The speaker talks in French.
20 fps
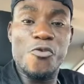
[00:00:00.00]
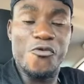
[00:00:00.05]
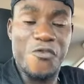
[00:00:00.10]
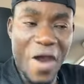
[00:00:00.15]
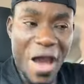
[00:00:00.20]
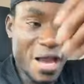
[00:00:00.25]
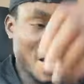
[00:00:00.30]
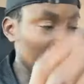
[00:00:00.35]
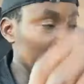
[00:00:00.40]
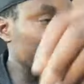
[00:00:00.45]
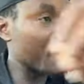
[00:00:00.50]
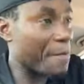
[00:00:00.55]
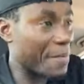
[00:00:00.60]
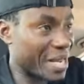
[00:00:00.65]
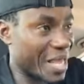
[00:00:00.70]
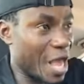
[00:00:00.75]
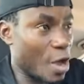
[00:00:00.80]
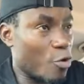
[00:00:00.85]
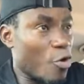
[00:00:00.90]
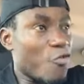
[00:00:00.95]
pour faire clip
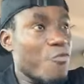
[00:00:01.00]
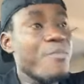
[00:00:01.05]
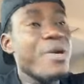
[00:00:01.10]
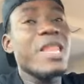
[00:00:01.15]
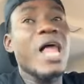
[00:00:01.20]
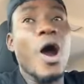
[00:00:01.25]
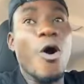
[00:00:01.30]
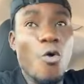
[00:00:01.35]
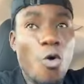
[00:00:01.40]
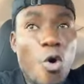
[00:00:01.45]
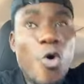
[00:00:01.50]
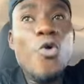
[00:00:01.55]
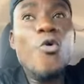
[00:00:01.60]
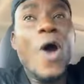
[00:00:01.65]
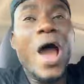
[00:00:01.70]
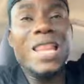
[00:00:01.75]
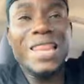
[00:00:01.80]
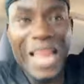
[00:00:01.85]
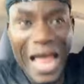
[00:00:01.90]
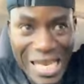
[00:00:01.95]
de manière à confirmer là.
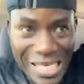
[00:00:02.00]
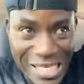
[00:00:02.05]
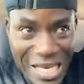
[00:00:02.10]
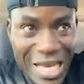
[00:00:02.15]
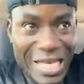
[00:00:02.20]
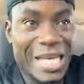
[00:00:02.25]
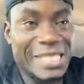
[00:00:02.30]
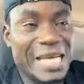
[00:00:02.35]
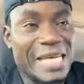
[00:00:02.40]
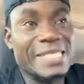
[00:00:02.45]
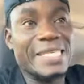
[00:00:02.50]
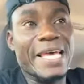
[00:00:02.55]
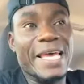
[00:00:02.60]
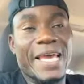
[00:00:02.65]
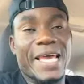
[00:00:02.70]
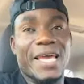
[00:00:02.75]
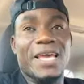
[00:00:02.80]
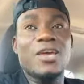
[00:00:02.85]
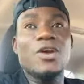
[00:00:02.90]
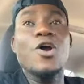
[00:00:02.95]
Où est l'argent là Ça
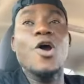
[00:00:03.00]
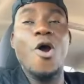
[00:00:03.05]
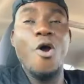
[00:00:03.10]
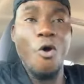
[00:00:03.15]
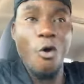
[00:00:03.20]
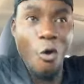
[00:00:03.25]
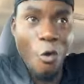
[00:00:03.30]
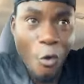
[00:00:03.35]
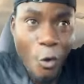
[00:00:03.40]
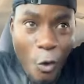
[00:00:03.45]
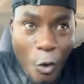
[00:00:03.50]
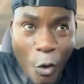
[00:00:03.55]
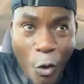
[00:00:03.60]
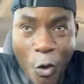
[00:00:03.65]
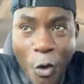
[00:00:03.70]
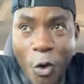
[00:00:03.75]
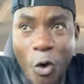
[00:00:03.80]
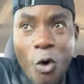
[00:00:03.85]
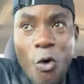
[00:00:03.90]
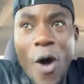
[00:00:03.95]
c'est un.
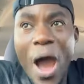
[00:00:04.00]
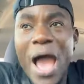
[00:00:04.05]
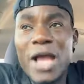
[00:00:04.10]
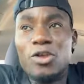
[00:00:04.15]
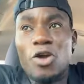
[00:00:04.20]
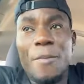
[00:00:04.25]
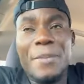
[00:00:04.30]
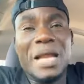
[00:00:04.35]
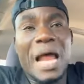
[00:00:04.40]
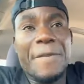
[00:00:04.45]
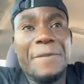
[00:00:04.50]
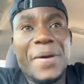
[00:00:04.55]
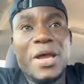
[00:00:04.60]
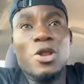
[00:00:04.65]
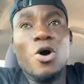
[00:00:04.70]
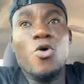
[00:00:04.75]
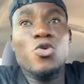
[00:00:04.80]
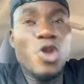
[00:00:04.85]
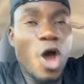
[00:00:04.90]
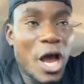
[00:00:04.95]
Où est, comment on
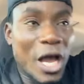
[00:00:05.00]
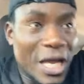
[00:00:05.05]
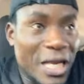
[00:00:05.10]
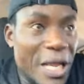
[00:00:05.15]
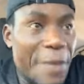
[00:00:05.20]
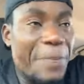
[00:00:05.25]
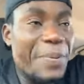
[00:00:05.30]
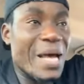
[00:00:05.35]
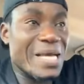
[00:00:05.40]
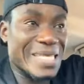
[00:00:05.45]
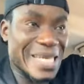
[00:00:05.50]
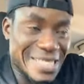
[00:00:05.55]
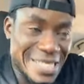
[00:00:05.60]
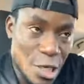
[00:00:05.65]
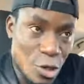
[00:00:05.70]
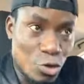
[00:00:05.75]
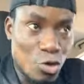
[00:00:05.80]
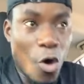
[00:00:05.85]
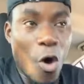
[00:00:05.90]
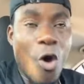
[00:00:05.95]
appelle, le clip là Ça
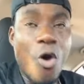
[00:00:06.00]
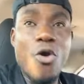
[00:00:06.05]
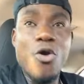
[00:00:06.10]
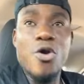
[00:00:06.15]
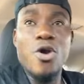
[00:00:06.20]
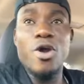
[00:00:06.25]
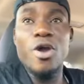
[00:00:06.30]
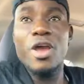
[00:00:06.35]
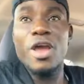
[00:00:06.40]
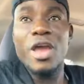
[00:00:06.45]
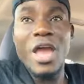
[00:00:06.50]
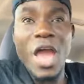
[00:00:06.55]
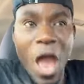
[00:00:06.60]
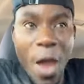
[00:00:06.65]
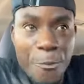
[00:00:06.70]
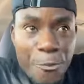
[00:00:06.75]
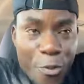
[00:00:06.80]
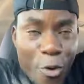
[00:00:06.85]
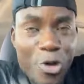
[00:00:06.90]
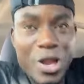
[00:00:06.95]
c'est deux.
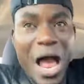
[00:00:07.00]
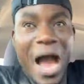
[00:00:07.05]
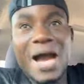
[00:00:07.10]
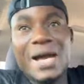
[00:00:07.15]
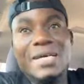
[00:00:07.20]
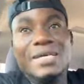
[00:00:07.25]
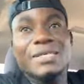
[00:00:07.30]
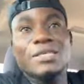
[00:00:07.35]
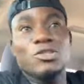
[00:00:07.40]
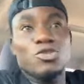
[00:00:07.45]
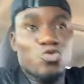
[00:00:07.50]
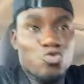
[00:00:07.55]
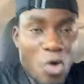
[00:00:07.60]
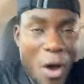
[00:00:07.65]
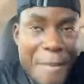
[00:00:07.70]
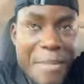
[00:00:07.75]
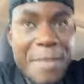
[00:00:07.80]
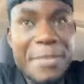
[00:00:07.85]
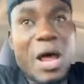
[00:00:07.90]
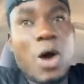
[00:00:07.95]
Et puis là,
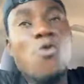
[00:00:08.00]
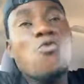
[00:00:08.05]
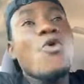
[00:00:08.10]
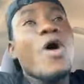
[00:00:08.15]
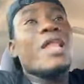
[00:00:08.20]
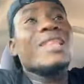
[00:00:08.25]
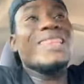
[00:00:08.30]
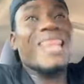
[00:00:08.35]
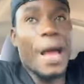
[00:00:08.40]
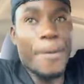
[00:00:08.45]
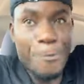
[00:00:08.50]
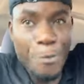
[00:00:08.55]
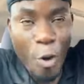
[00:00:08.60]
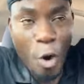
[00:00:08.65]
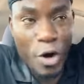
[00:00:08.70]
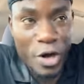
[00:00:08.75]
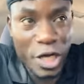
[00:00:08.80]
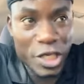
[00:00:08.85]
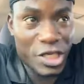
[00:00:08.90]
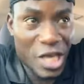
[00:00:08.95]
toi-même où est
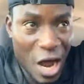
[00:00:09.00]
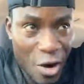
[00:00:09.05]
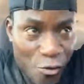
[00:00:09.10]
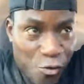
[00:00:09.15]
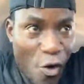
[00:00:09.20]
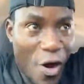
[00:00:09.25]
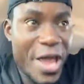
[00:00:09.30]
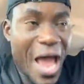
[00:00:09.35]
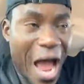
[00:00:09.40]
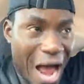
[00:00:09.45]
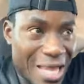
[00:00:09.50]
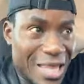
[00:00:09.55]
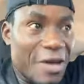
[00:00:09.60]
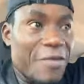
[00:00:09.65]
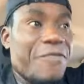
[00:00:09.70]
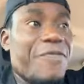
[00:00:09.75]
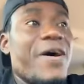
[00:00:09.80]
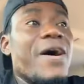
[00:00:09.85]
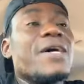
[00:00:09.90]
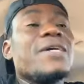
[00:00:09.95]
l'apport que tu as envoyé à
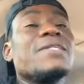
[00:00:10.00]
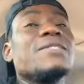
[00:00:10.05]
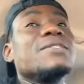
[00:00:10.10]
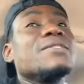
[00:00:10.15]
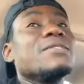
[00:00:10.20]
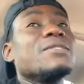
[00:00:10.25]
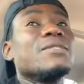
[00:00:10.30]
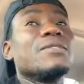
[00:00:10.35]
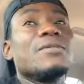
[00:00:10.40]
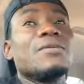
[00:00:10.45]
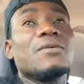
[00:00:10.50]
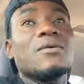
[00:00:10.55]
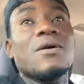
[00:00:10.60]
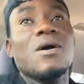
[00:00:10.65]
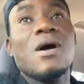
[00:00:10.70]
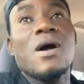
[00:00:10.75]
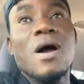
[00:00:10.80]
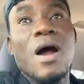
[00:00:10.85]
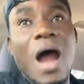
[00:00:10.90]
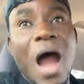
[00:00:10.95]
l'enfant
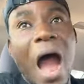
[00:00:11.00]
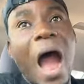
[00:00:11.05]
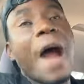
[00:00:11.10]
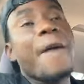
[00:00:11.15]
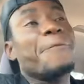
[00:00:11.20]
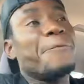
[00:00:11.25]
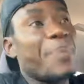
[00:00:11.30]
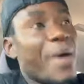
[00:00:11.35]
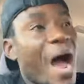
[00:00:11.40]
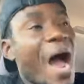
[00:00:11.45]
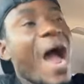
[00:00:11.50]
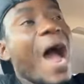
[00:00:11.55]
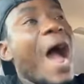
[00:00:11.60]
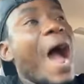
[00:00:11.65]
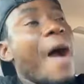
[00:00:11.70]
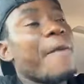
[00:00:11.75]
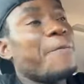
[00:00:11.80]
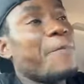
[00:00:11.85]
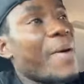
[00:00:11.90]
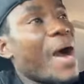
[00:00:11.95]
à
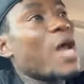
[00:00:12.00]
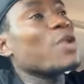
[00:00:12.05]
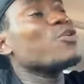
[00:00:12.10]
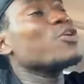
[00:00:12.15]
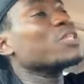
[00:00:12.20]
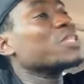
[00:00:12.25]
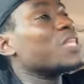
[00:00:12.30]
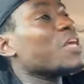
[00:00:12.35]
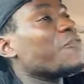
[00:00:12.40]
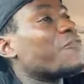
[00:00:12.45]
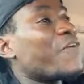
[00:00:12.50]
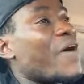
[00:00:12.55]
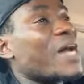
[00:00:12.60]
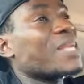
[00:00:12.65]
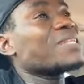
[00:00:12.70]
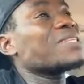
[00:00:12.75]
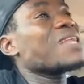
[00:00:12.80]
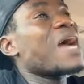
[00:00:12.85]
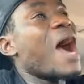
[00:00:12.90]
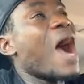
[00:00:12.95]
pas, à pas le
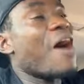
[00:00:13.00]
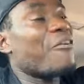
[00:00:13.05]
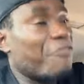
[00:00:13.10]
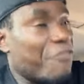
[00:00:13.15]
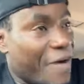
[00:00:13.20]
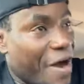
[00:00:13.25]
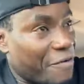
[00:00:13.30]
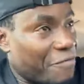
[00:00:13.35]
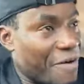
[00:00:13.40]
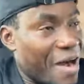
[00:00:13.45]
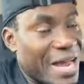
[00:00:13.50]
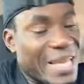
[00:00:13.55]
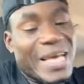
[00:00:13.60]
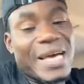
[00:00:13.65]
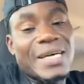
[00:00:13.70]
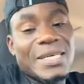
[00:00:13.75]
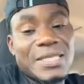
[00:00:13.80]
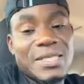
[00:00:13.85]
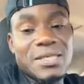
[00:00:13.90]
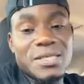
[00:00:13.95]
défendre avant
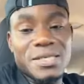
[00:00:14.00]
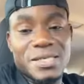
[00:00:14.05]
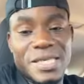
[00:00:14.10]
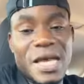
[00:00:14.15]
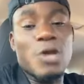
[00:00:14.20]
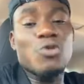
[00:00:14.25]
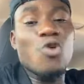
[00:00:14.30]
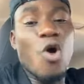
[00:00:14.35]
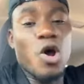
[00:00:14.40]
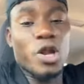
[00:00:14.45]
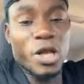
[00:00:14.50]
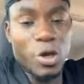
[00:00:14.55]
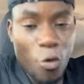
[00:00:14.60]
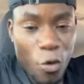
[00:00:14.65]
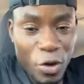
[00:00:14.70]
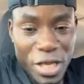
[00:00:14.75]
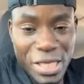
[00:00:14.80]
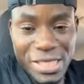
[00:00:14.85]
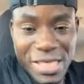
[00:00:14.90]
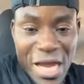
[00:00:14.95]
vent Ça, nous, on
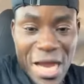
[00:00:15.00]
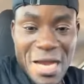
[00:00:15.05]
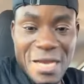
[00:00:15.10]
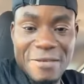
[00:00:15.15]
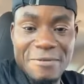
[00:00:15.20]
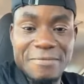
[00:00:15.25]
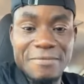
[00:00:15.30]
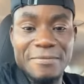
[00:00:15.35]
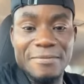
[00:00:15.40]
reconnaît ça.